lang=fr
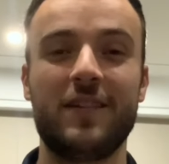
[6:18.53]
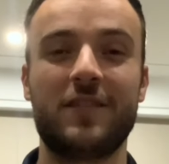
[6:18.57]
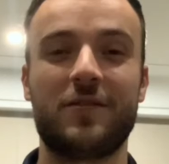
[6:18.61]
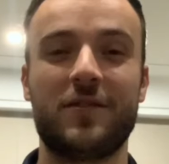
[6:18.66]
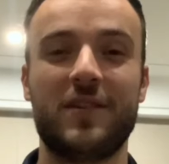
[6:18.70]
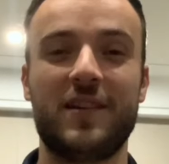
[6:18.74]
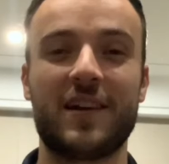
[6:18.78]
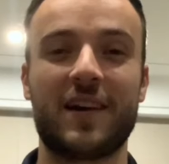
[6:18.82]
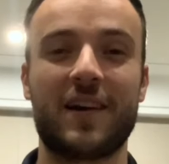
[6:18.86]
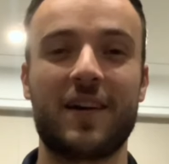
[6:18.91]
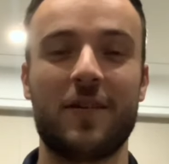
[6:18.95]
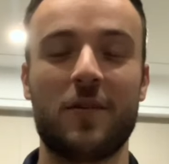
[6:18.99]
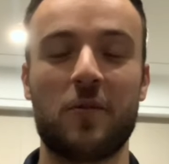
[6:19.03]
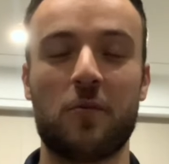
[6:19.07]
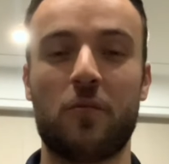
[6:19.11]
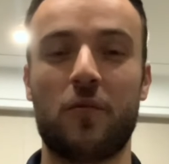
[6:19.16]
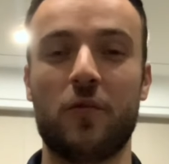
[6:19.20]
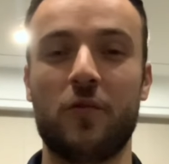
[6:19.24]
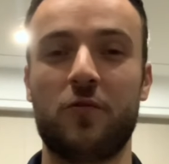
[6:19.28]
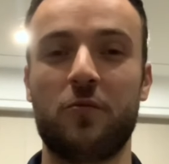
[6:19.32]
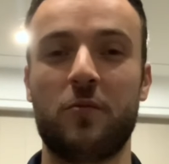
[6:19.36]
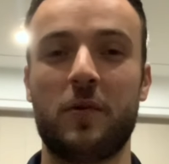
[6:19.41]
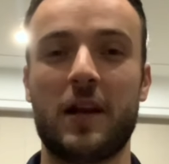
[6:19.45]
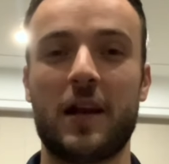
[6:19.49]
je veux dire, on
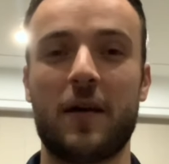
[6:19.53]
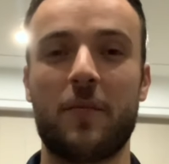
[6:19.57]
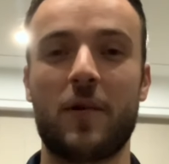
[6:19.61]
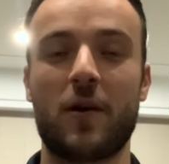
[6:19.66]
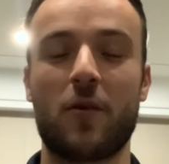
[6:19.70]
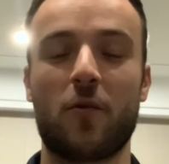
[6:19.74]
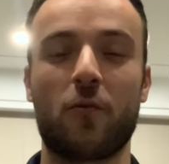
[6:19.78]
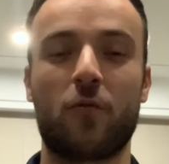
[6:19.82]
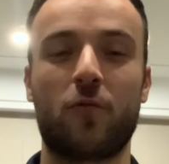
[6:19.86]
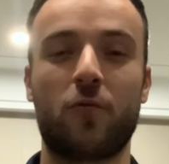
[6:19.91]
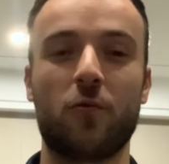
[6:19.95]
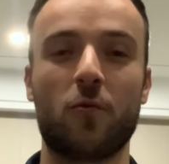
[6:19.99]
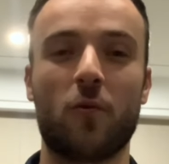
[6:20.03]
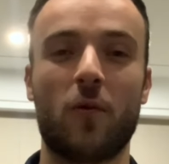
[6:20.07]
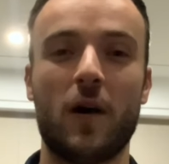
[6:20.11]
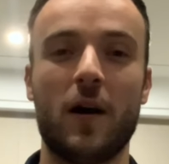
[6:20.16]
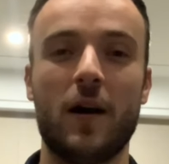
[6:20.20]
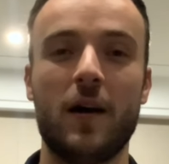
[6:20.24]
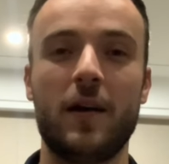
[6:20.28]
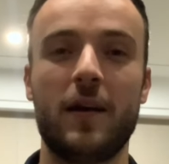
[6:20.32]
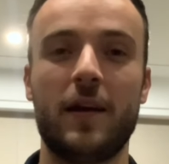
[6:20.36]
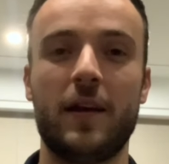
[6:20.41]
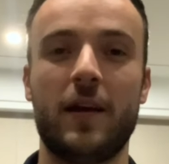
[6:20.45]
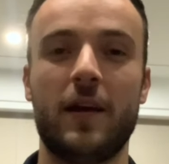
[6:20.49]
peut jouer de la balle en coup
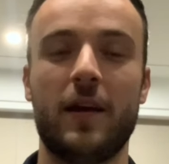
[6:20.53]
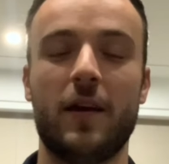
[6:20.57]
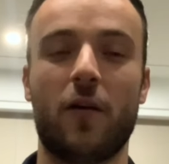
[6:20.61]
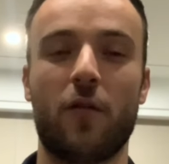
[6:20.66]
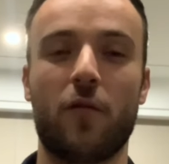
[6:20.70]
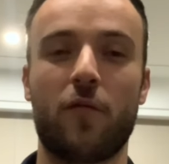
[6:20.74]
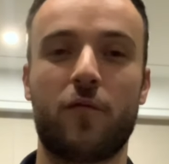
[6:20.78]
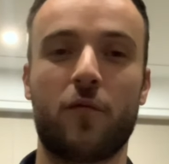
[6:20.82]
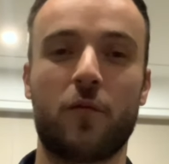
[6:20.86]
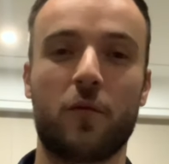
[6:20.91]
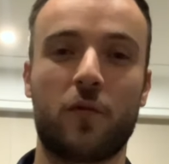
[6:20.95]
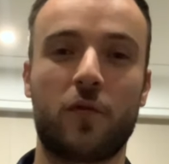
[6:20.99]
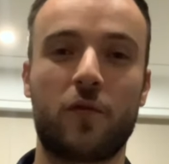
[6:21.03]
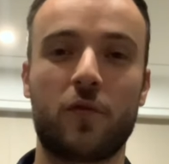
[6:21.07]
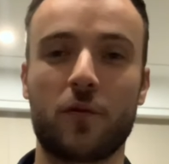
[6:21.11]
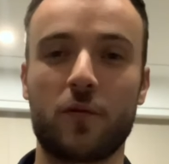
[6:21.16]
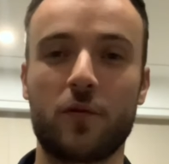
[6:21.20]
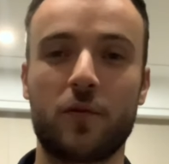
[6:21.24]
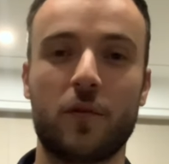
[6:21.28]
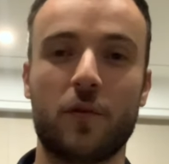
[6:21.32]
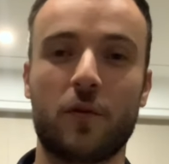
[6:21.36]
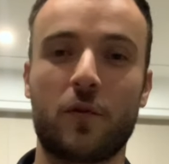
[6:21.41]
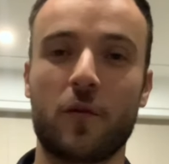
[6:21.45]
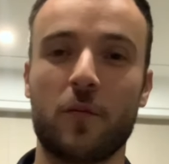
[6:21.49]
droit et en fonction
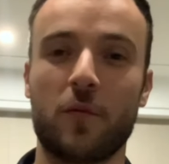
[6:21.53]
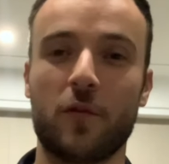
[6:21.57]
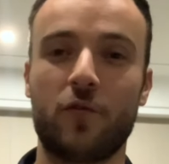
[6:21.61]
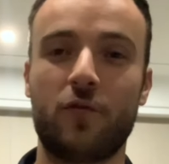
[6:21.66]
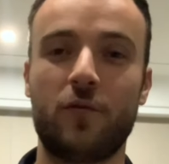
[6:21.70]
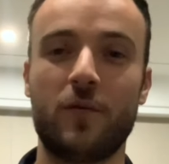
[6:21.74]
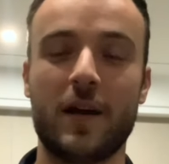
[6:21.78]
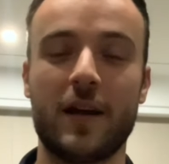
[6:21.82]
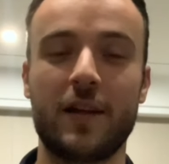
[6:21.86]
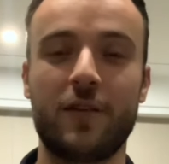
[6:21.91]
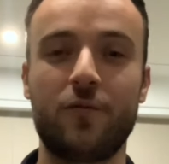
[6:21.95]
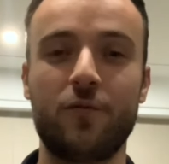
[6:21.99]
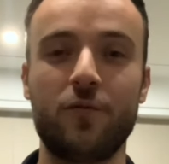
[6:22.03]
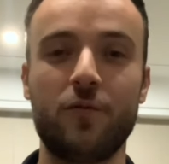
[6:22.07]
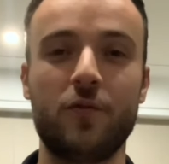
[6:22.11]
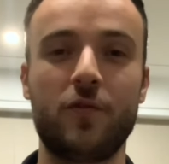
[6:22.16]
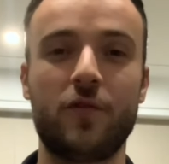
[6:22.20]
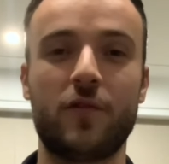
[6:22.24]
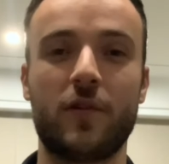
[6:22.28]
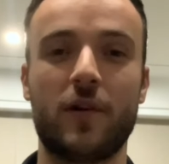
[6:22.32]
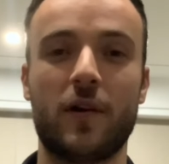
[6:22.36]
de comment tu la touches,